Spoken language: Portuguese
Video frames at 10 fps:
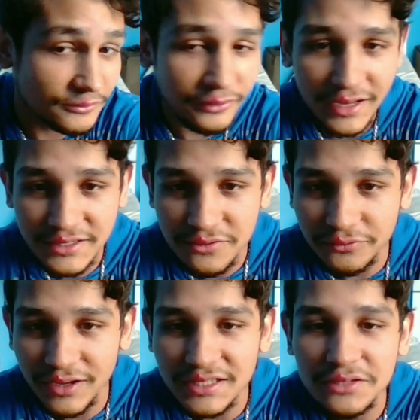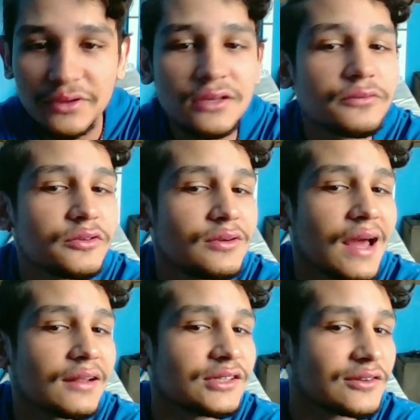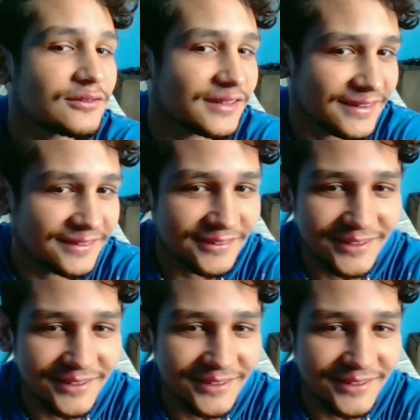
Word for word: Facinho, facinho aí, eu viro galã de novela ainda.